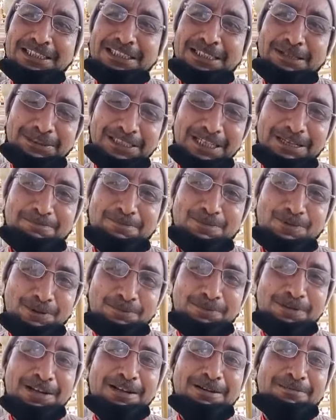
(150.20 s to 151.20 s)
सबसे
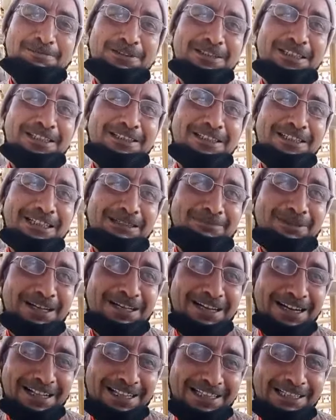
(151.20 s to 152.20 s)
पूर्व जननी माँ
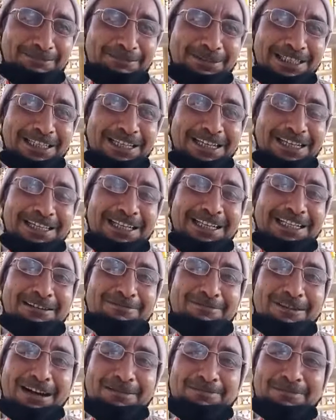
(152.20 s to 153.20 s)
नैना देवी के
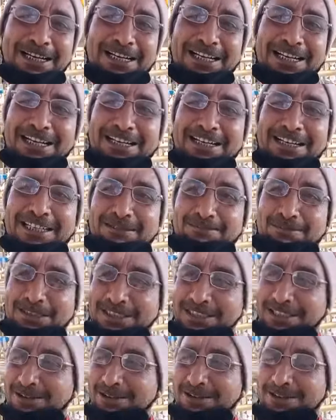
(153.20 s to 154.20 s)
दरबार में
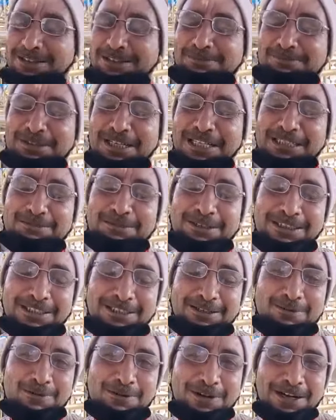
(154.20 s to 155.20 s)
नतमस्तक
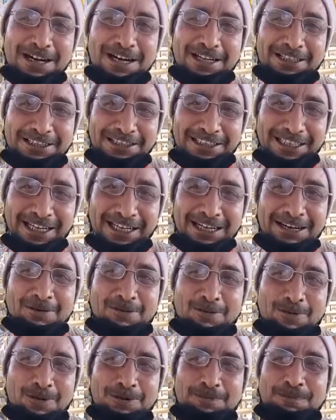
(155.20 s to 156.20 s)
नतमस्तक होकर आते हैं
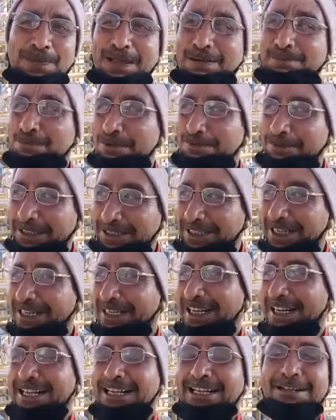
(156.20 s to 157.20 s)
और भविष्य
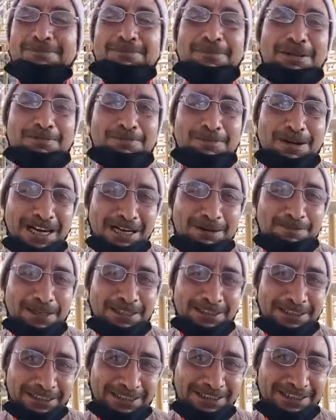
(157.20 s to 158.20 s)
के मार्ग
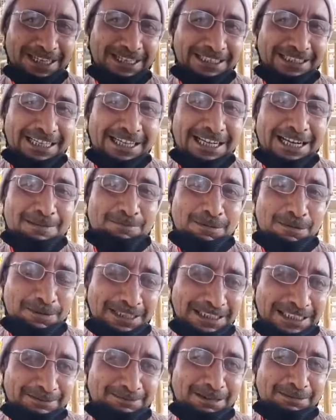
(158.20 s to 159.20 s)
प्रशस्त के लिए
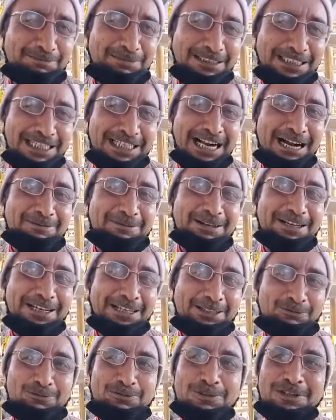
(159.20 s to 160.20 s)
भविष्य में विजय कामना
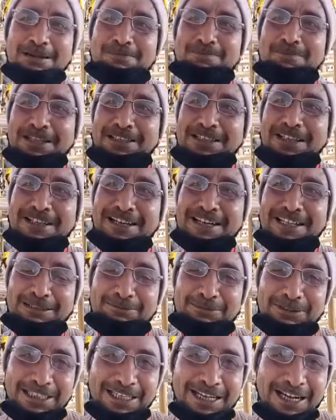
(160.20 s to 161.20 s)
हेतु माता नैना
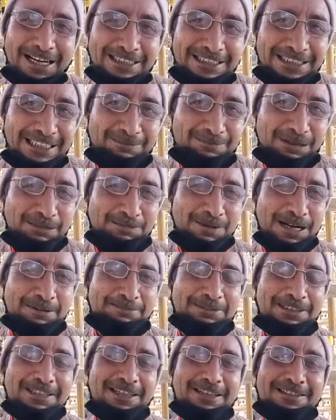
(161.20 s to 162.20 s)
देवी से आशीर्वाद
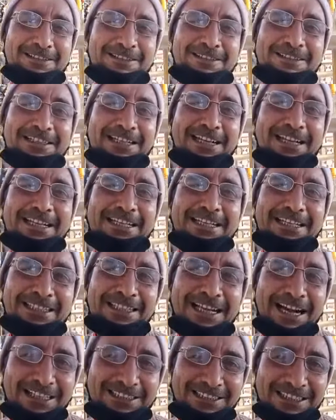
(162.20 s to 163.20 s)
प्राप्त करके ही
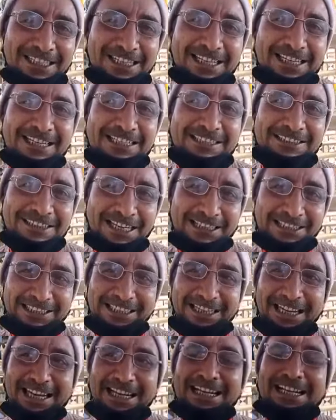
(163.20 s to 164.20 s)
यहाँ से
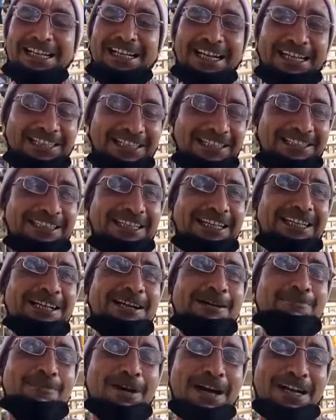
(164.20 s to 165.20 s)
जाते हैं इसलिए
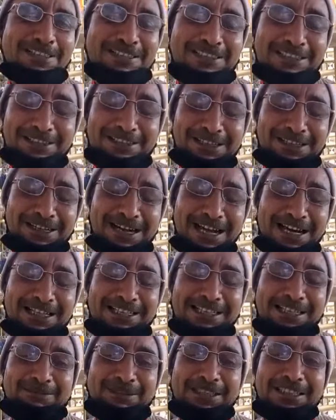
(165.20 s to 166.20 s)
माँ
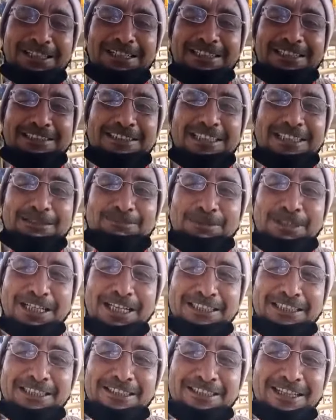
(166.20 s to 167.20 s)
नैना देवी जगत
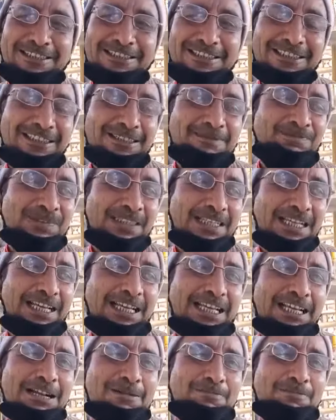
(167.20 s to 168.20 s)
प्रकाश नड्डा जी
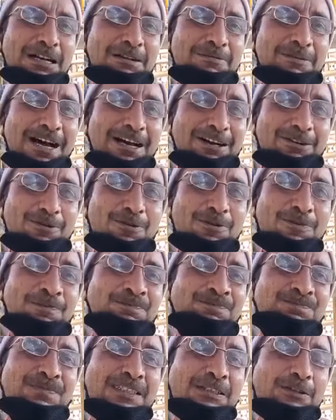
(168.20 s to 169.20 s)
के परिवार को
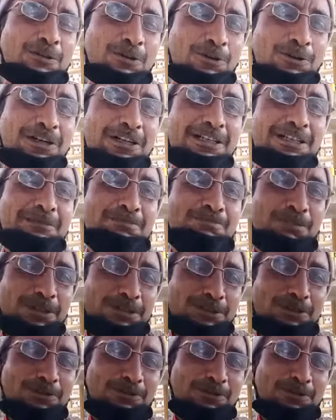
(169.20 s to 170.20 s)
और
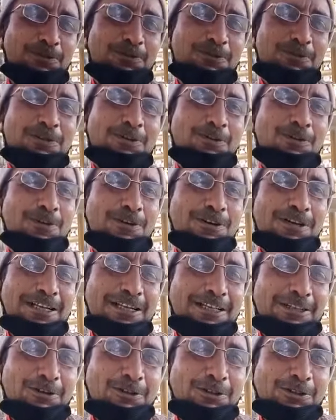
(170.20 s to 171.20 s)
बच्चों को और
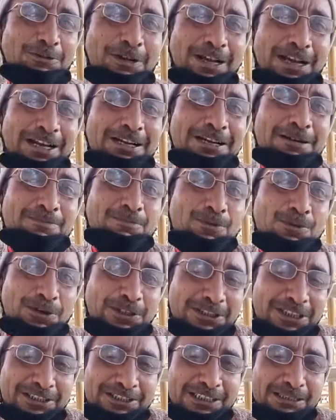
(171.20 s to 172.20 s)
इनको जो है
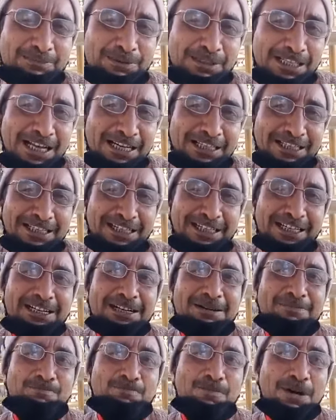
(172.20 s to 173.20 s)
पूर्ण शक्ति प्रदान करे
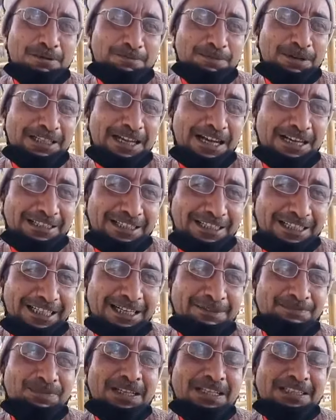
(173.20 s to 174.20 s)
बल प्रदान
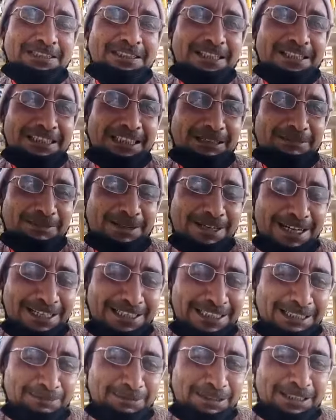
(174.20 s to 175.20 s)
करे जगजीनी
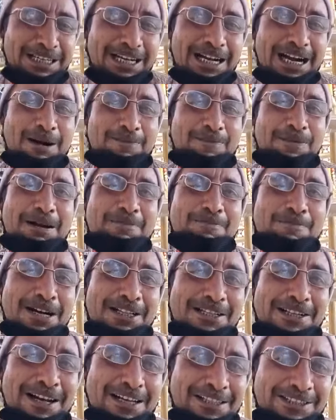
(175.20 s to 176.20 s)
मानंद देवी अपना
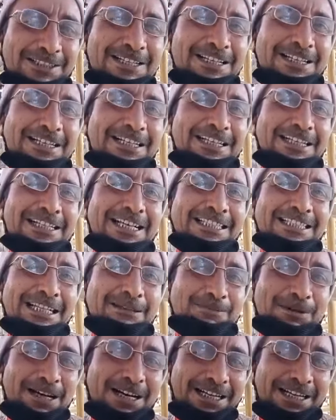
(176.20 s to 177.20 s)
वर्द हस्त इनके
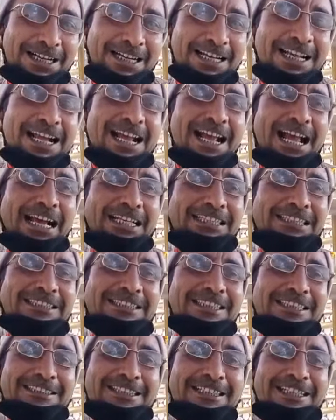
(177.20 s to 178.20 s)
सिर पर रखे ऐसी
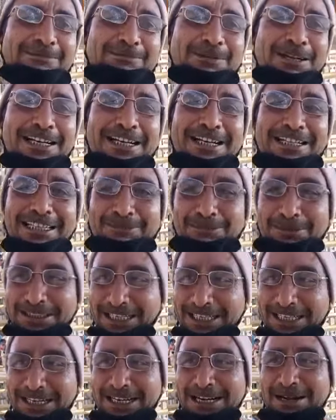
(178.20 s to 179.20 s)
जगजननी मानंद देवी
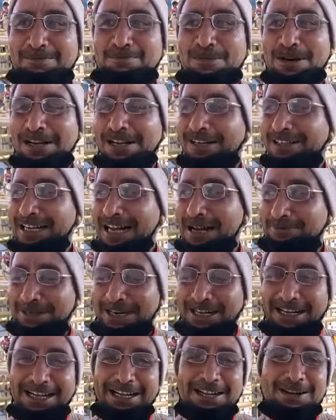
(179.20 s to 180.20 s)
से मंगल
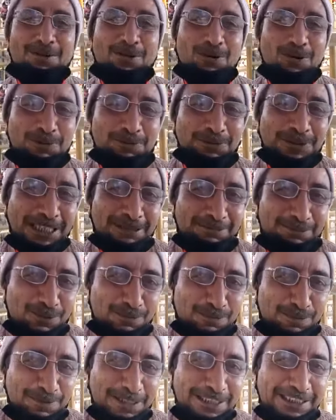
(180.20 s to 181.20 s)
कामना है ओम
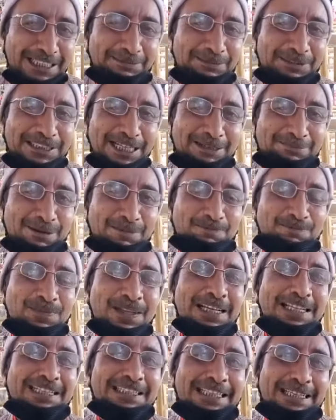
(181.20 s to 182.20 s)
सर्वरूप मई देवी सर्वम
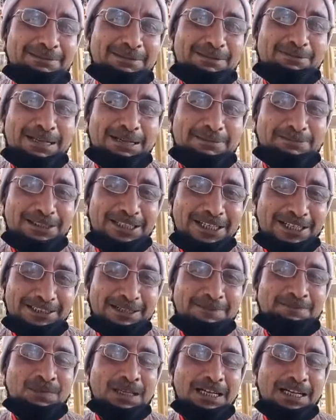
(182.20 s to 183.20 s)
देवी मयम जग
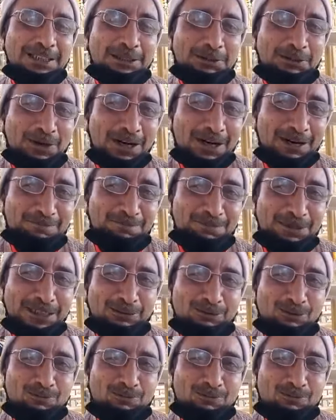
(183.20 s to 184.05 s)
अतो अहम विश्व